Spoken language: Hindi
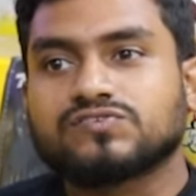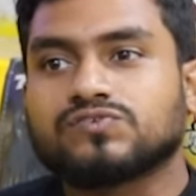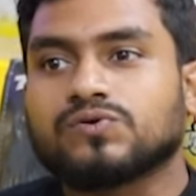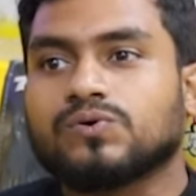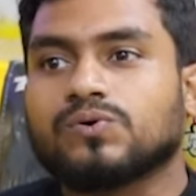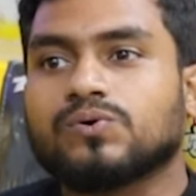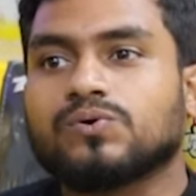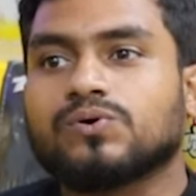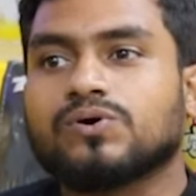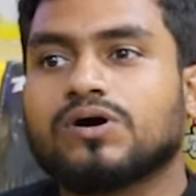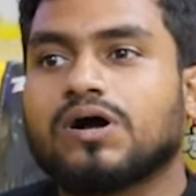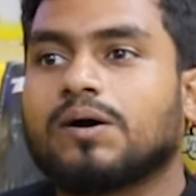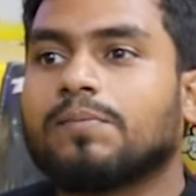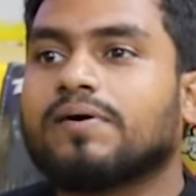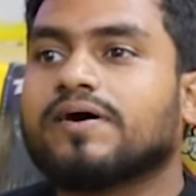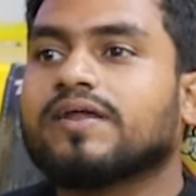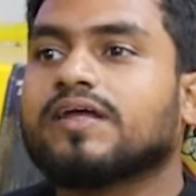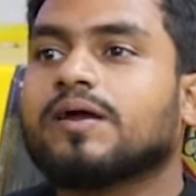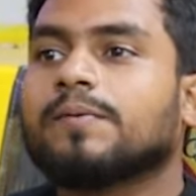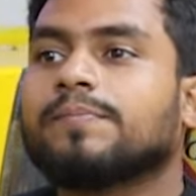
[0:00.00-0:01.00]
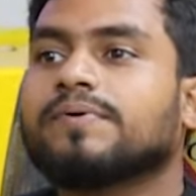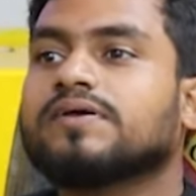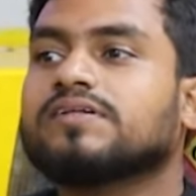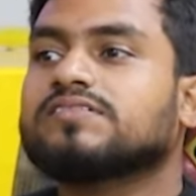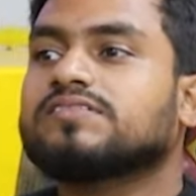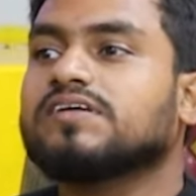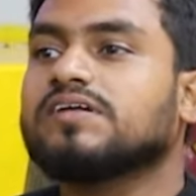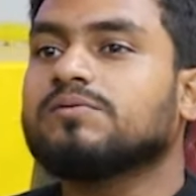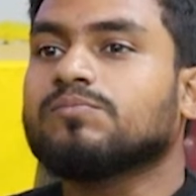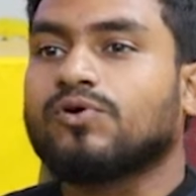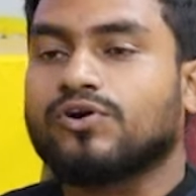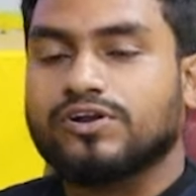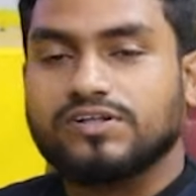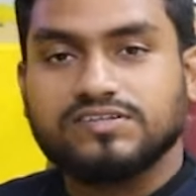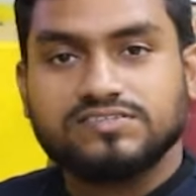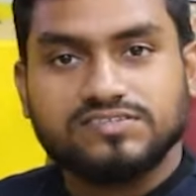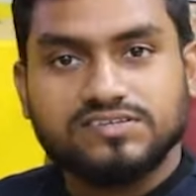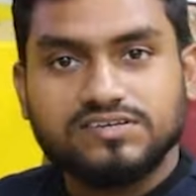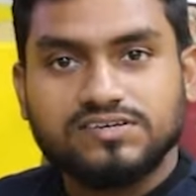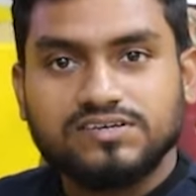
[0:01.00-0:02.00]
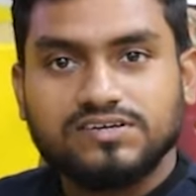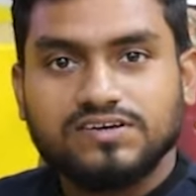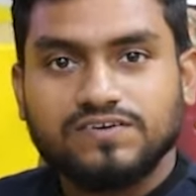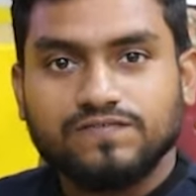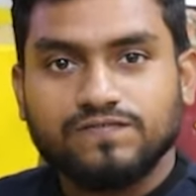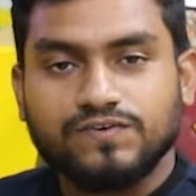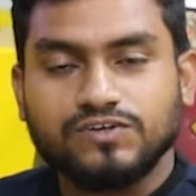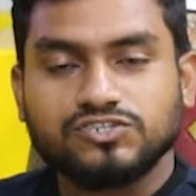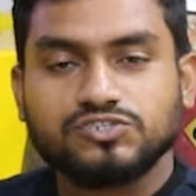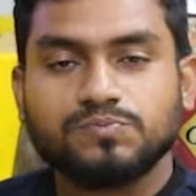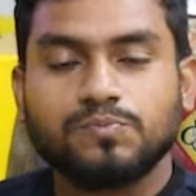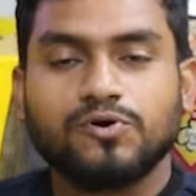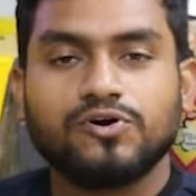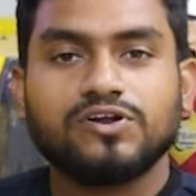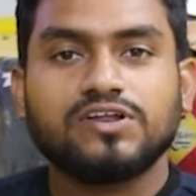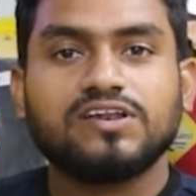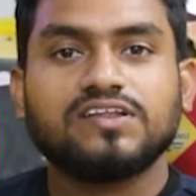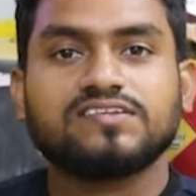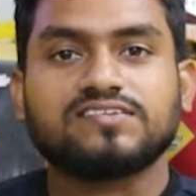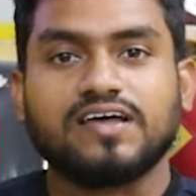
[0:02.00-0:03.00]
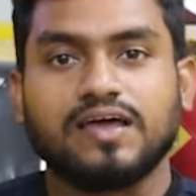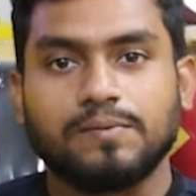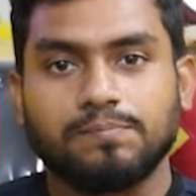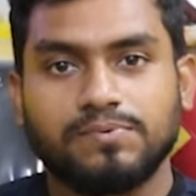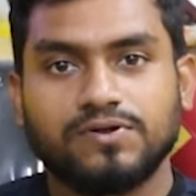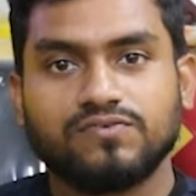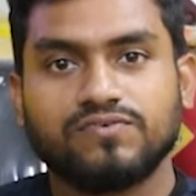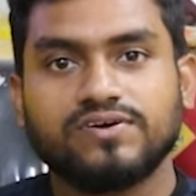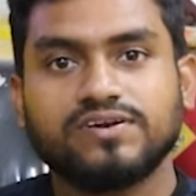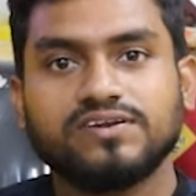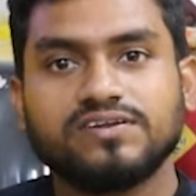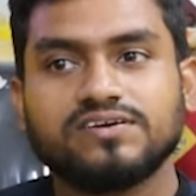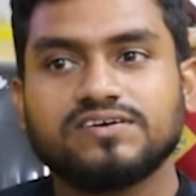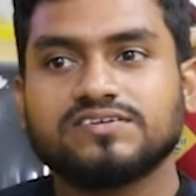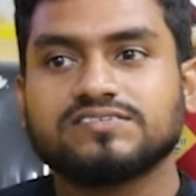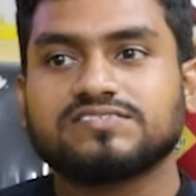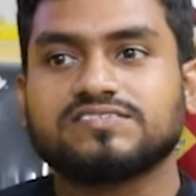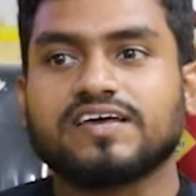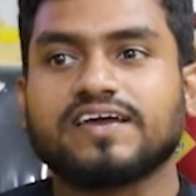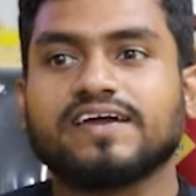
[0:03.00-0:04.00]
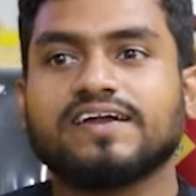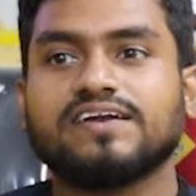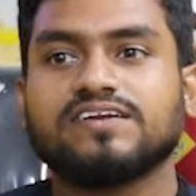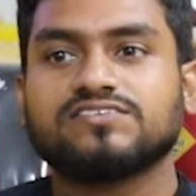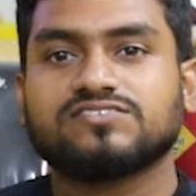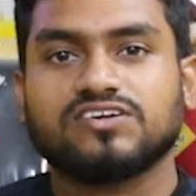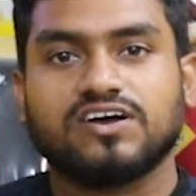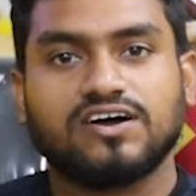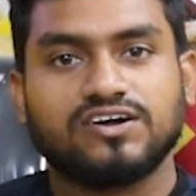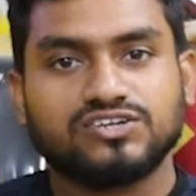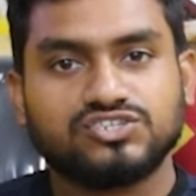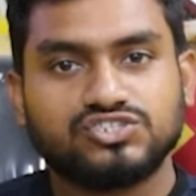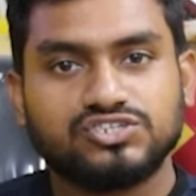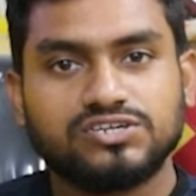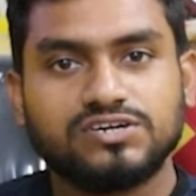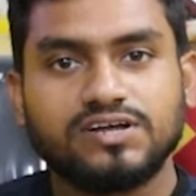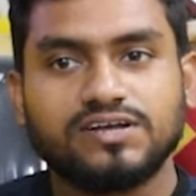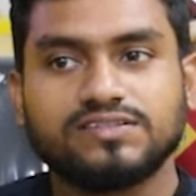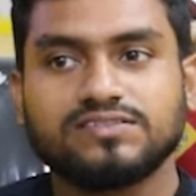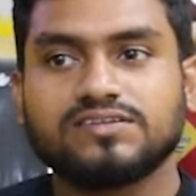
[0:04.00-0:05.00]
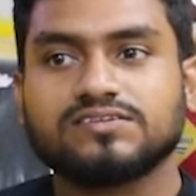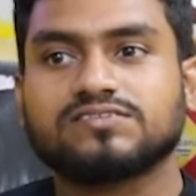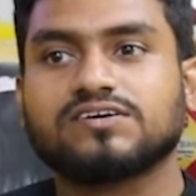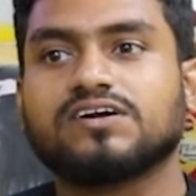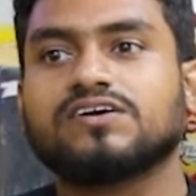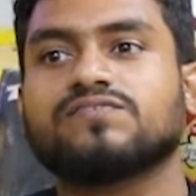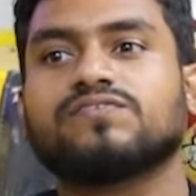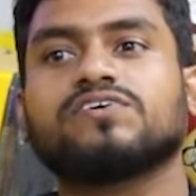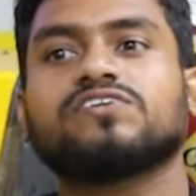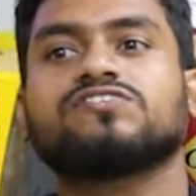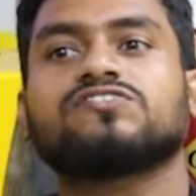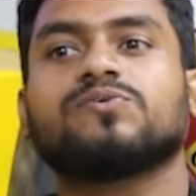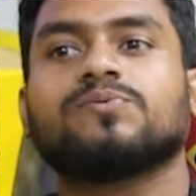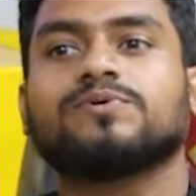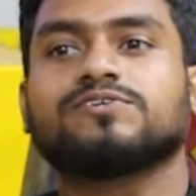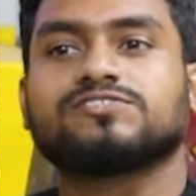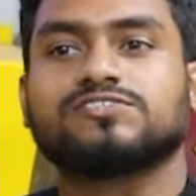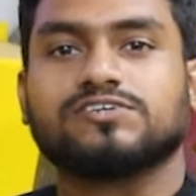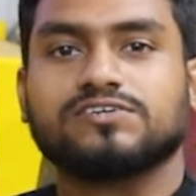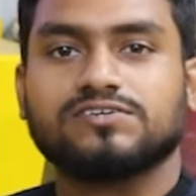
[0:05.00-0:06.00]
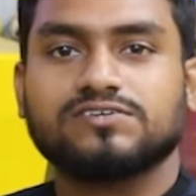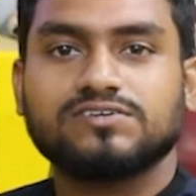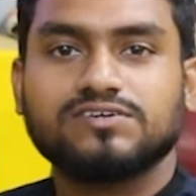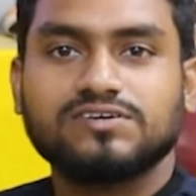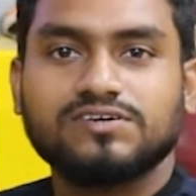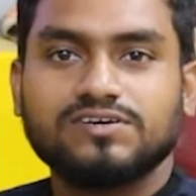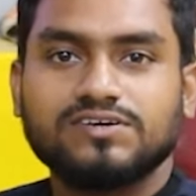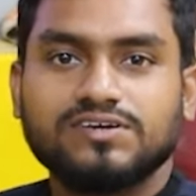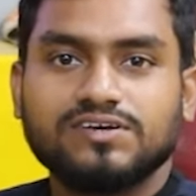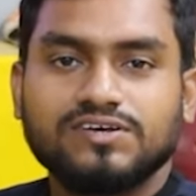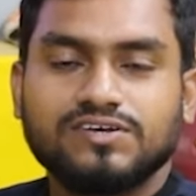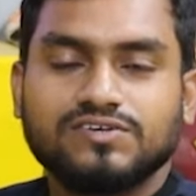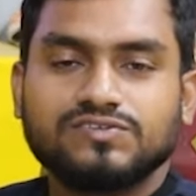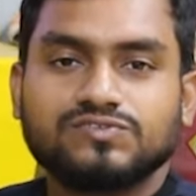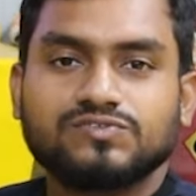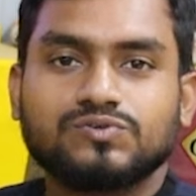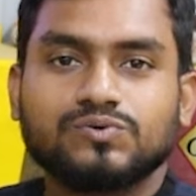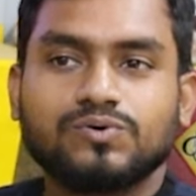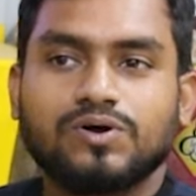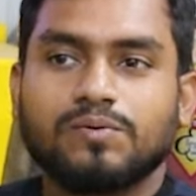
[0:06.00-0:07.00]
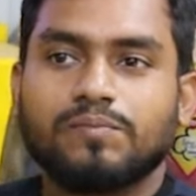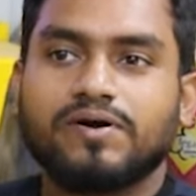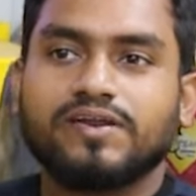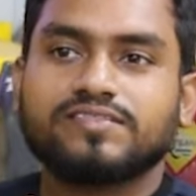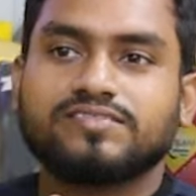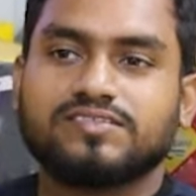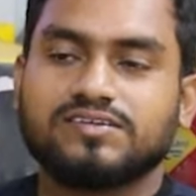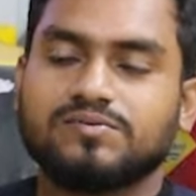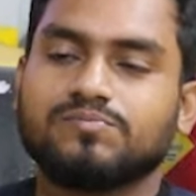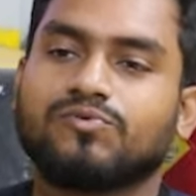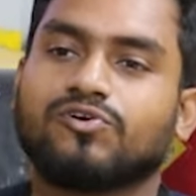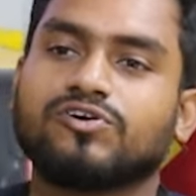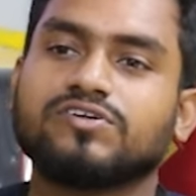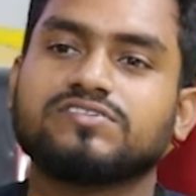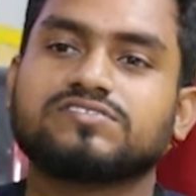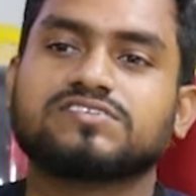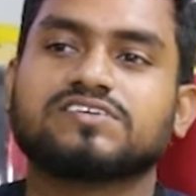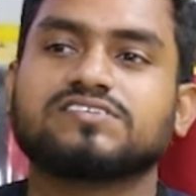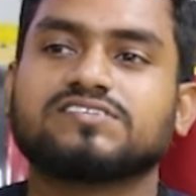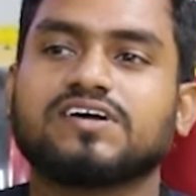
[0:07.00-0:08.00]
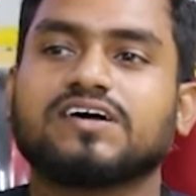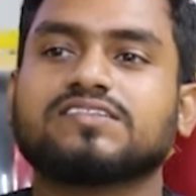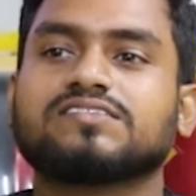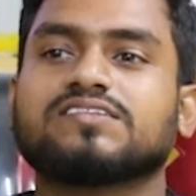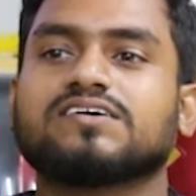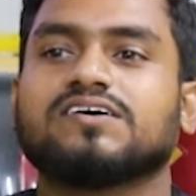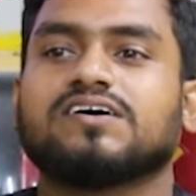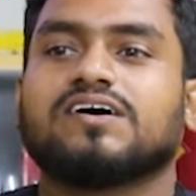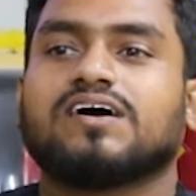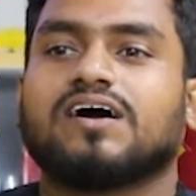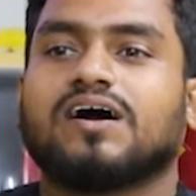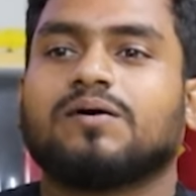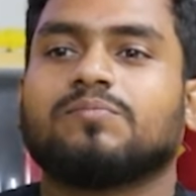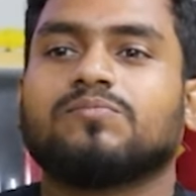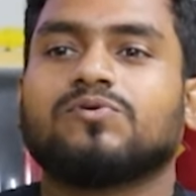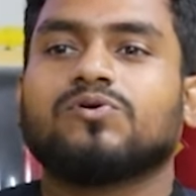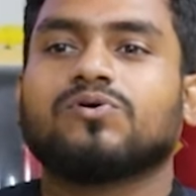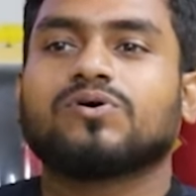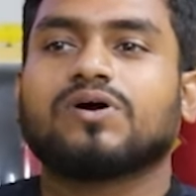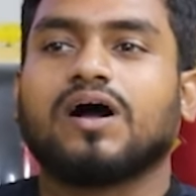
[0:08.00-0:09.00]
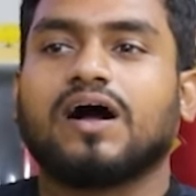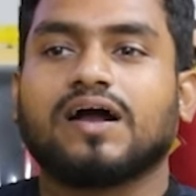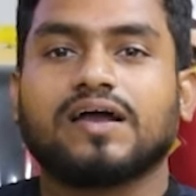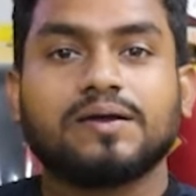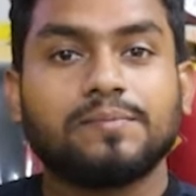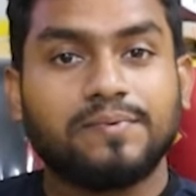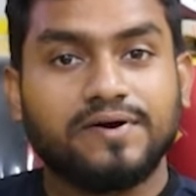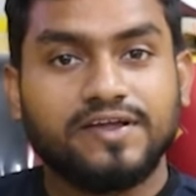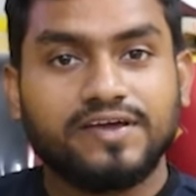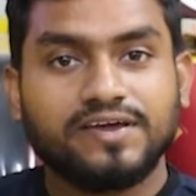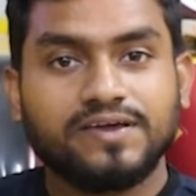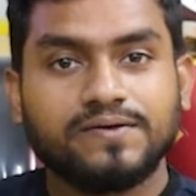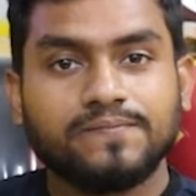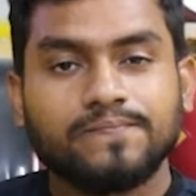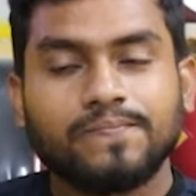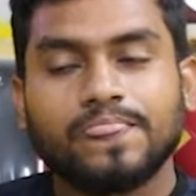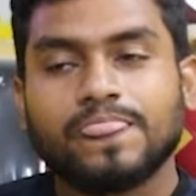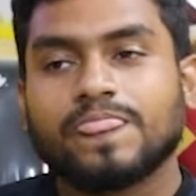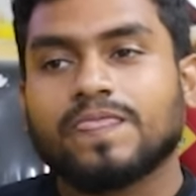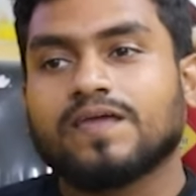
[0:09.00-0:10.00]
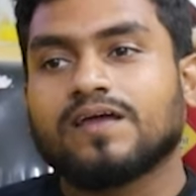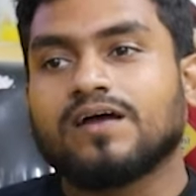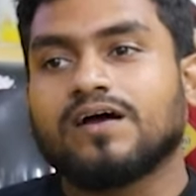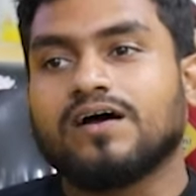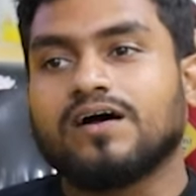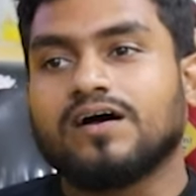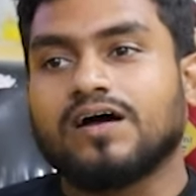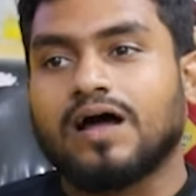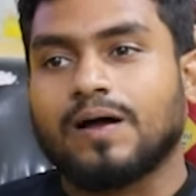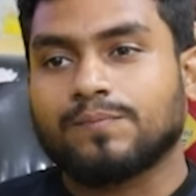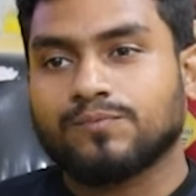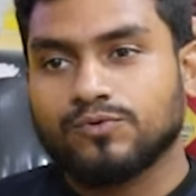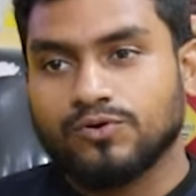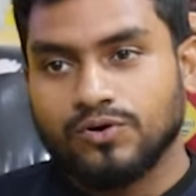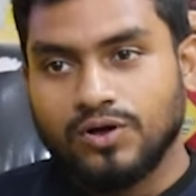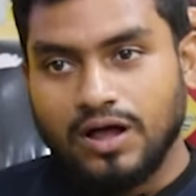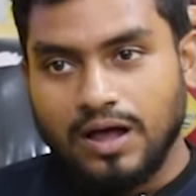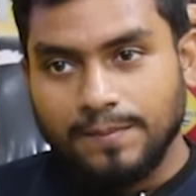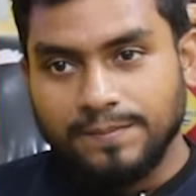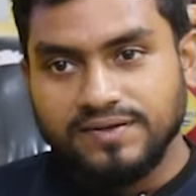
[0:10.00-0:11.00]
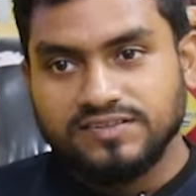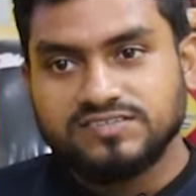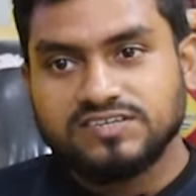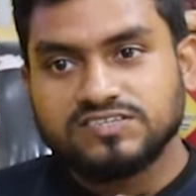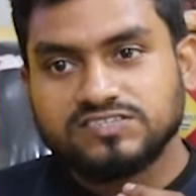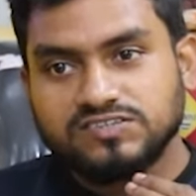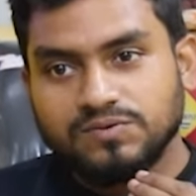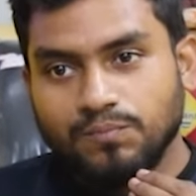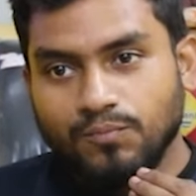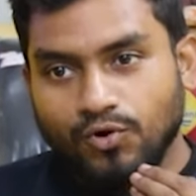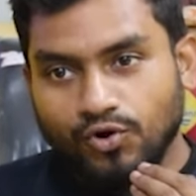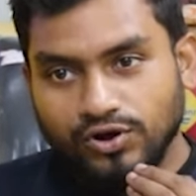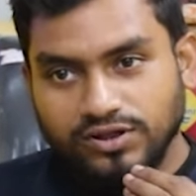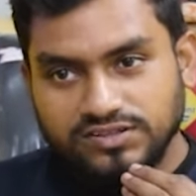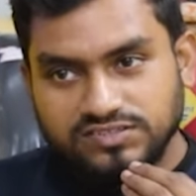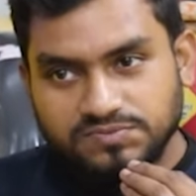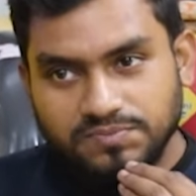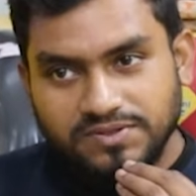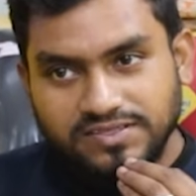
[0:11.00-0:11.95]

सो so, हमारे यहाँ पे तीन मॉडल्स है फर्स्ट मॉडल इज़ हाइपर वन सेकेंड इज़ आर्चर एंड द थर्ड वन इज़ लुइस्टिंग सो so, हमारे तीन मॉडल्स के साथ हम लोग आगे बढ़ेंगे आपको अभी जस्ट मॉडल्स